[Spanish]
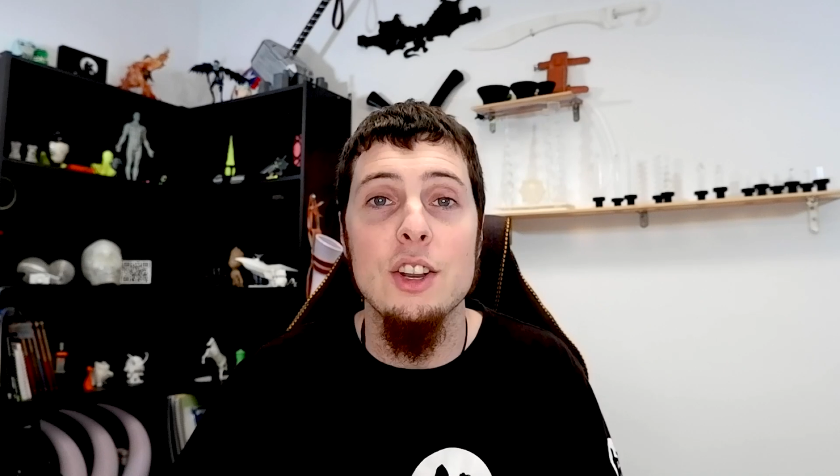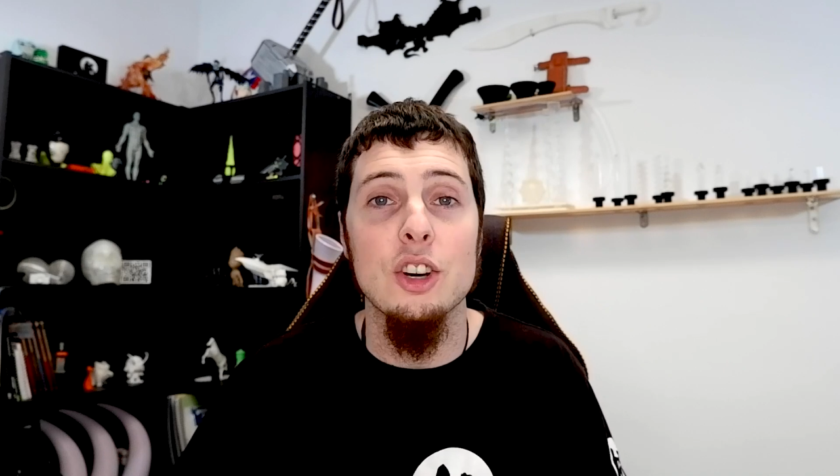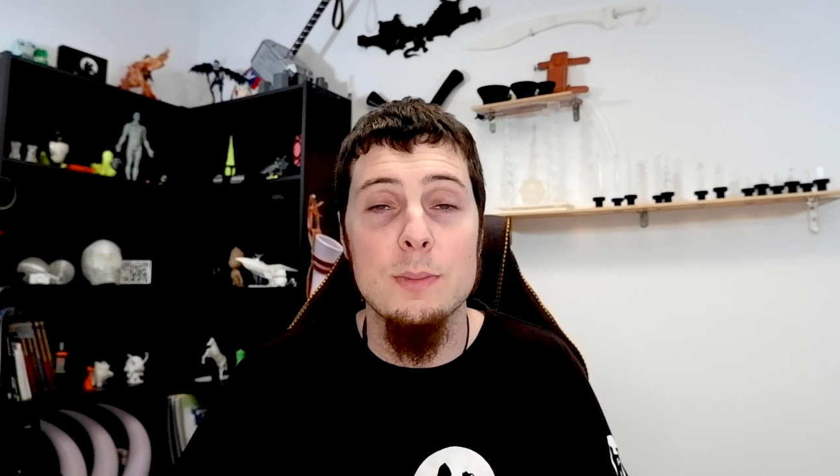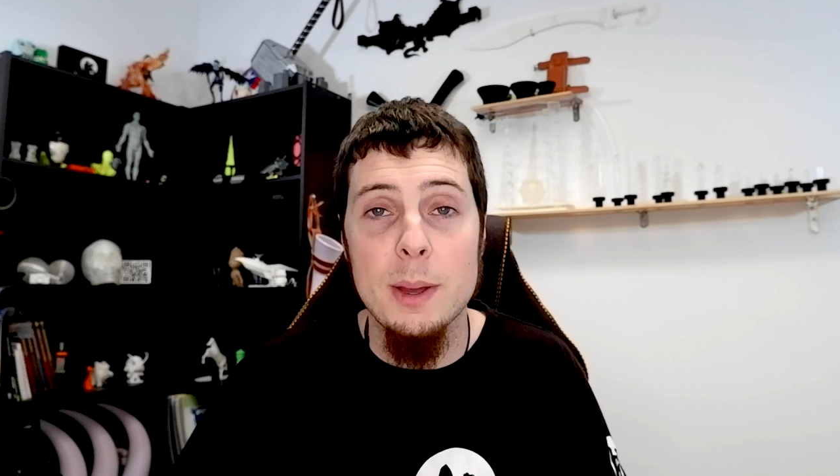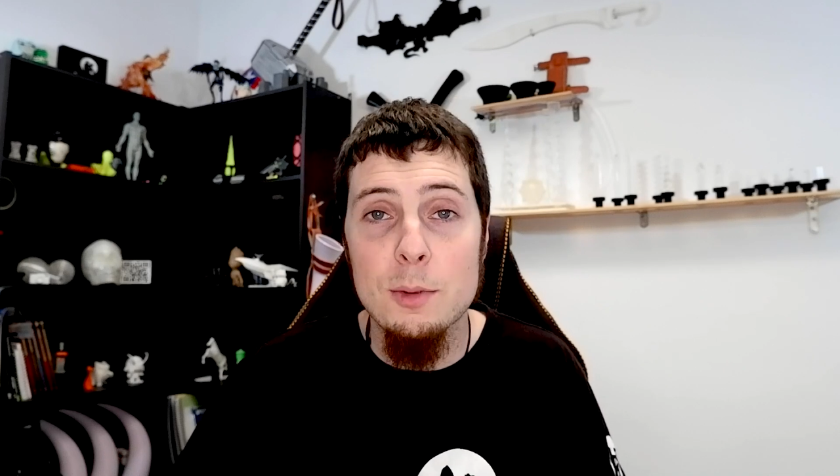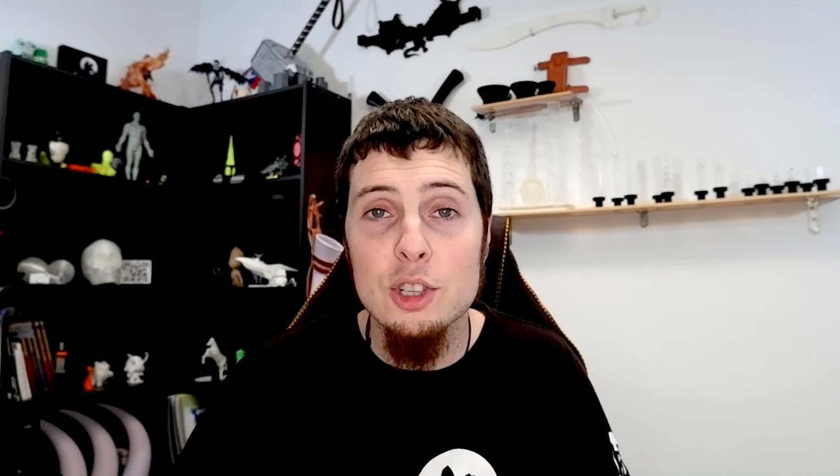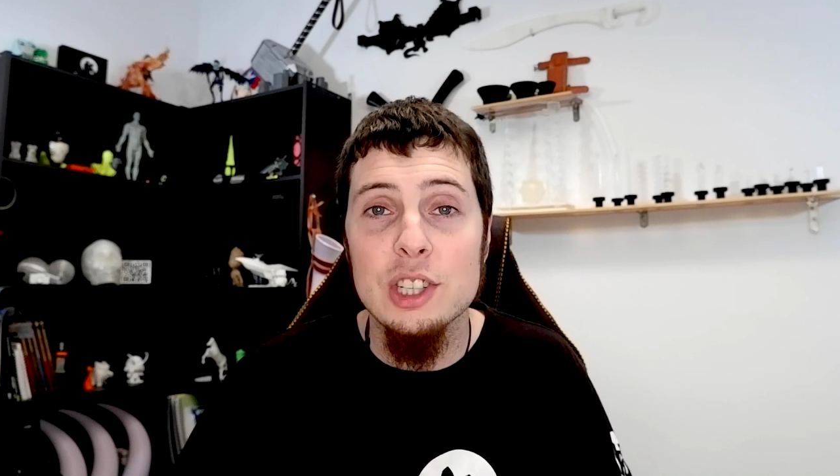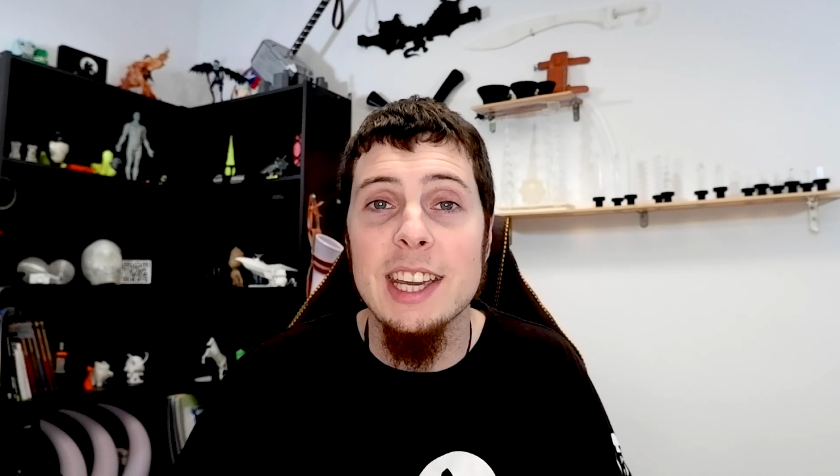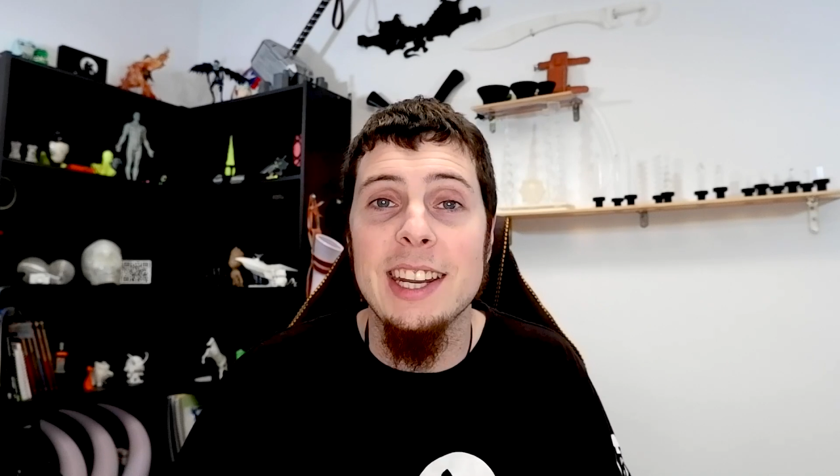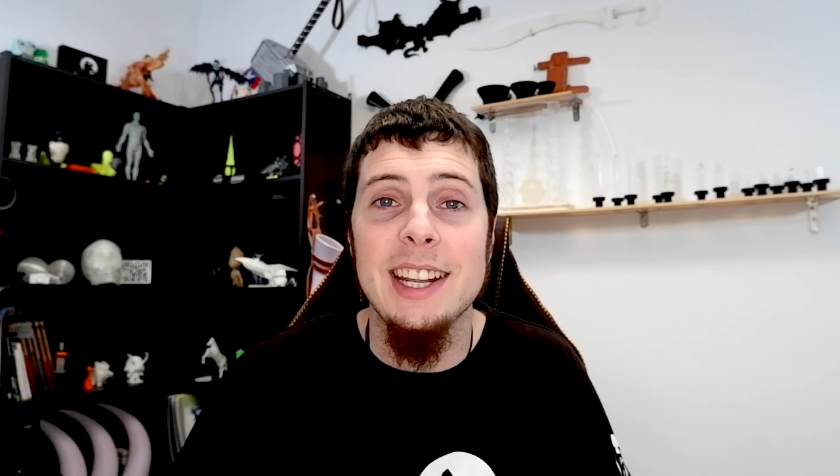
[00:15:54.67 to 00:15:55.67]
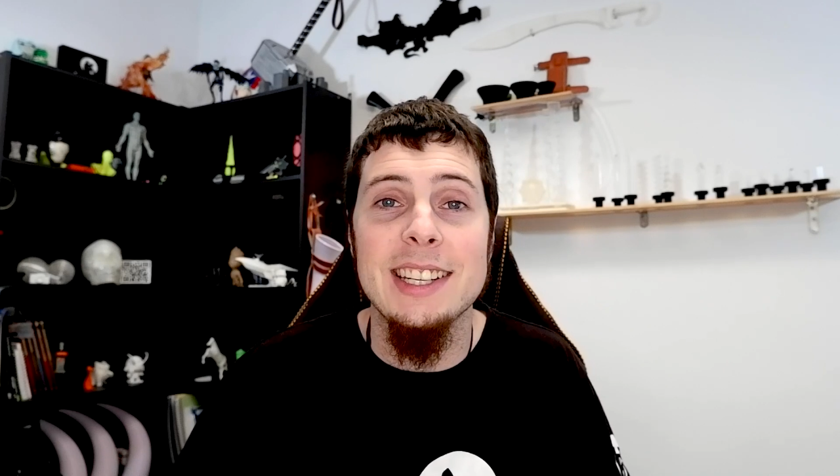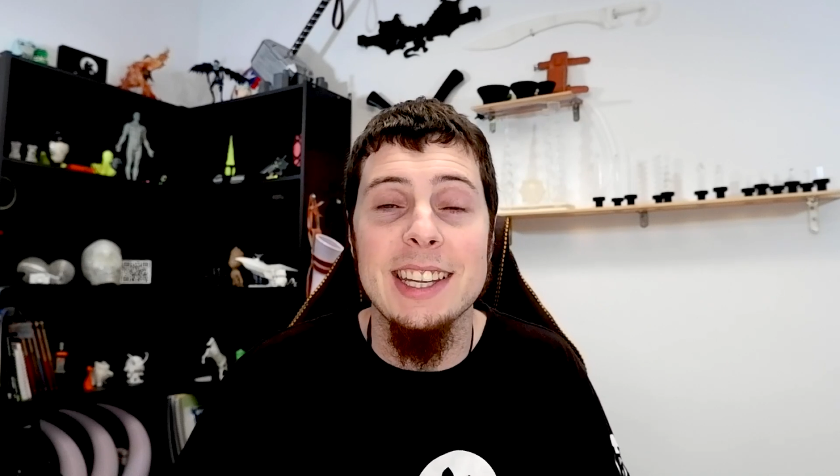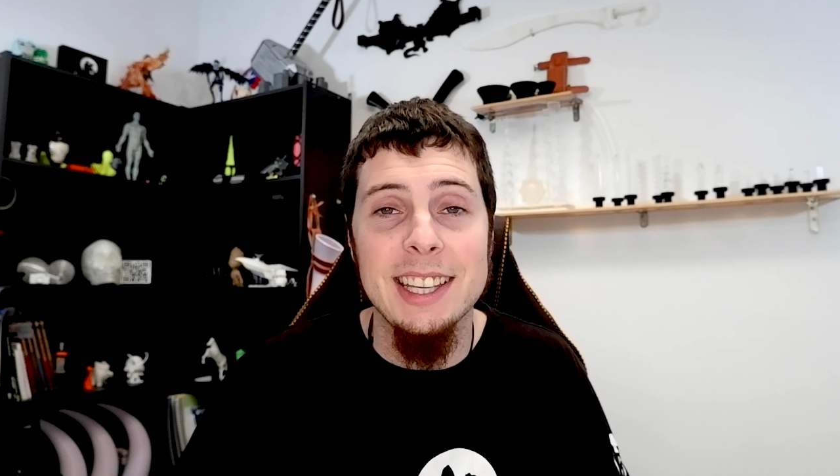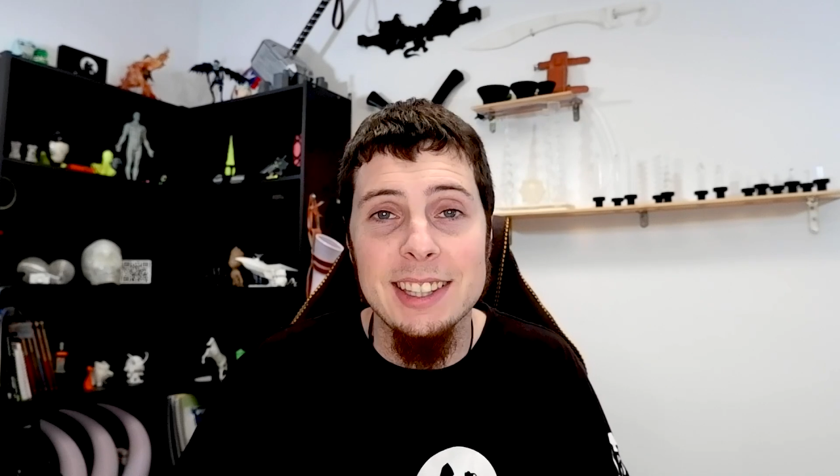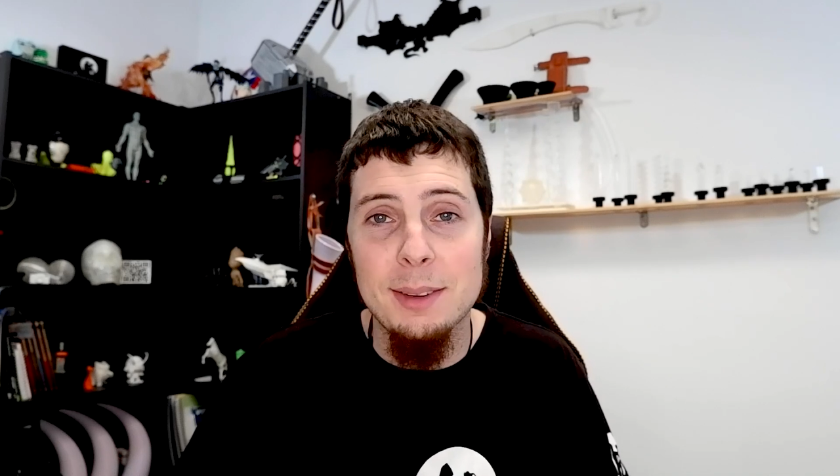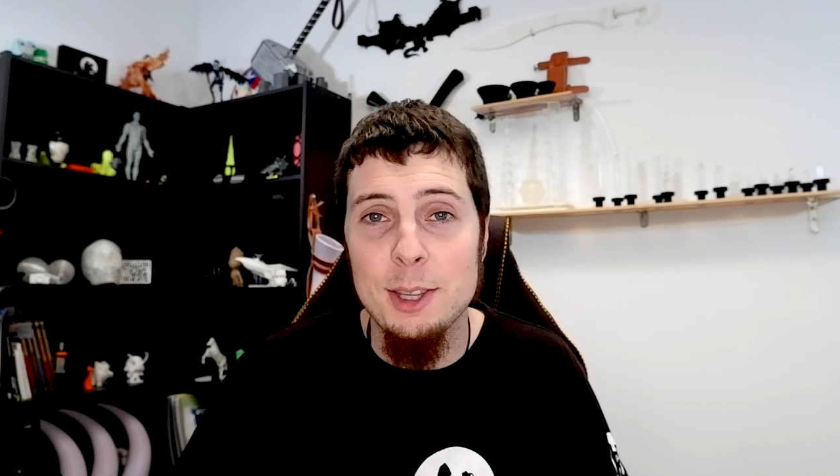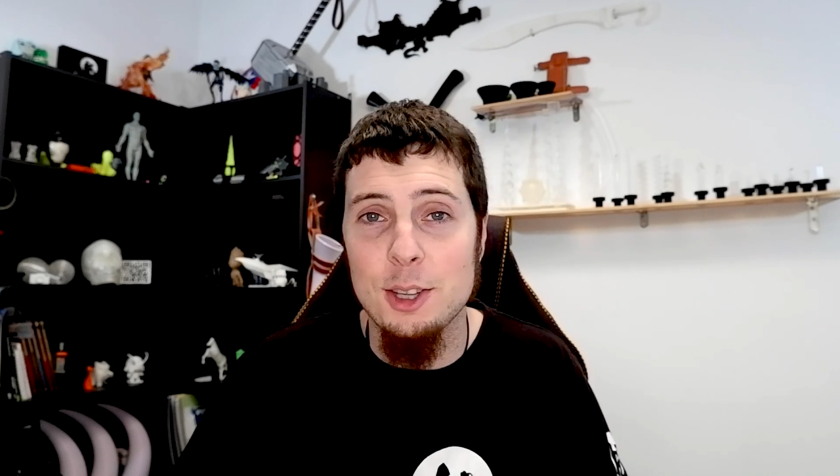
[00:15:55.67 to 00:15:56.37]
Nos vemos en el siguiente